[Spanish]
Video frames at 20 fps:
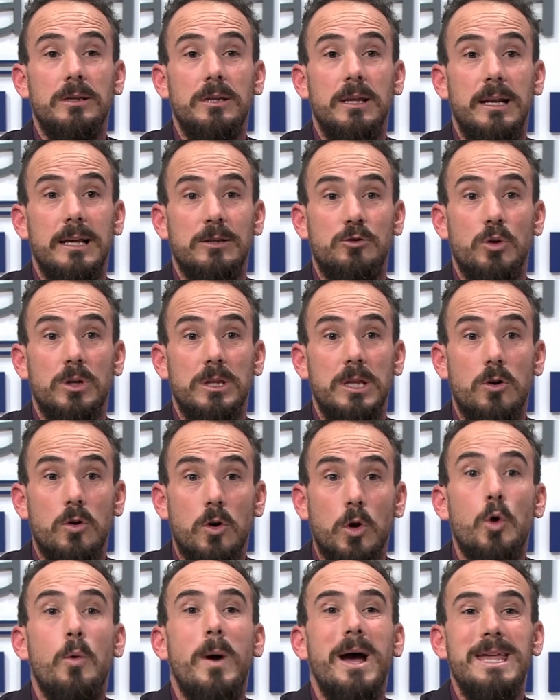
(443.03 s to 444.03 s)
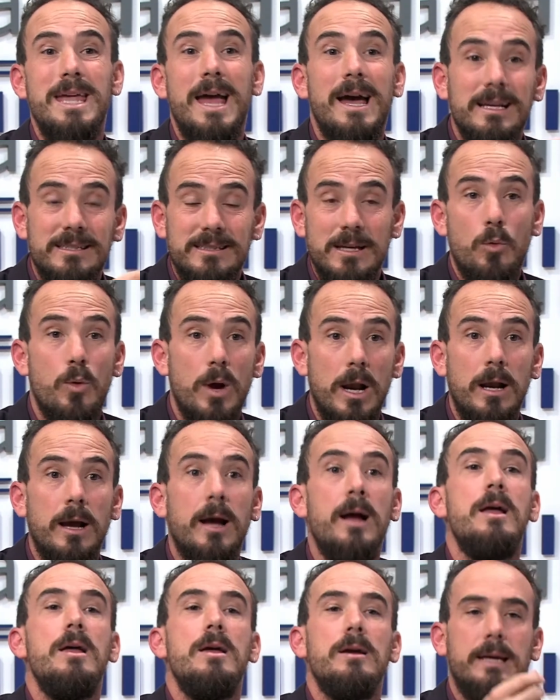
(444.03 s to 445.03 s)
de la ciudad de Córdoba y a esa
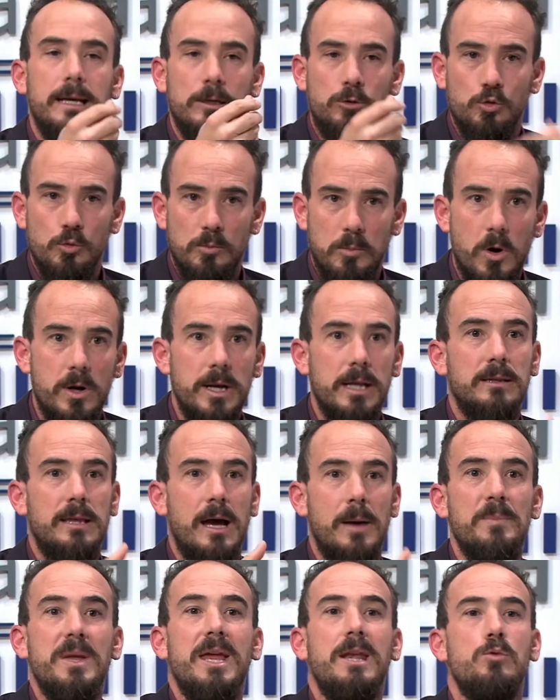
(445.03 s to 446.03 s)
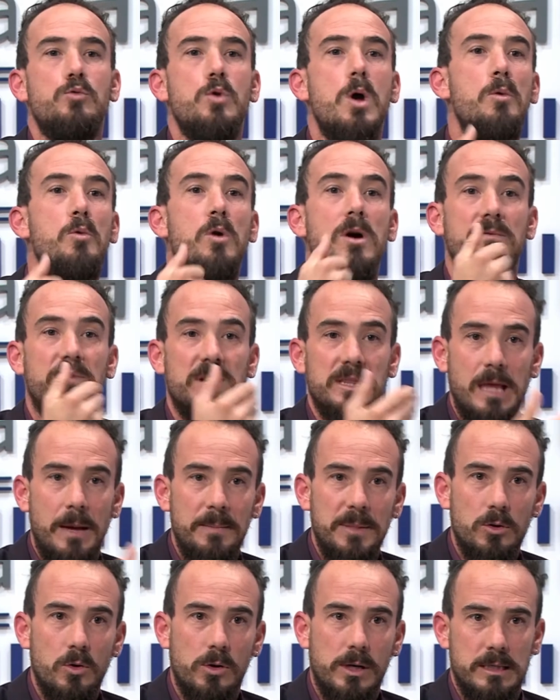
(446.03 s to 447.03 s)
huelga que supone también nuevos
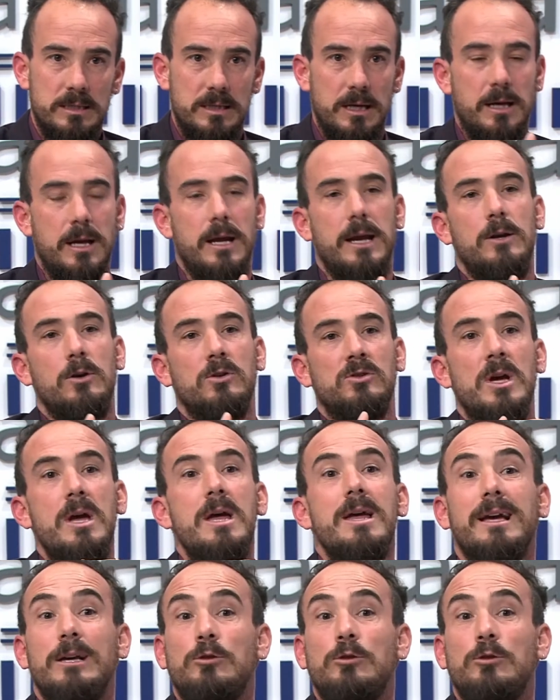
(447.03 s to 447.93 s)
enfrentamientos callejeros,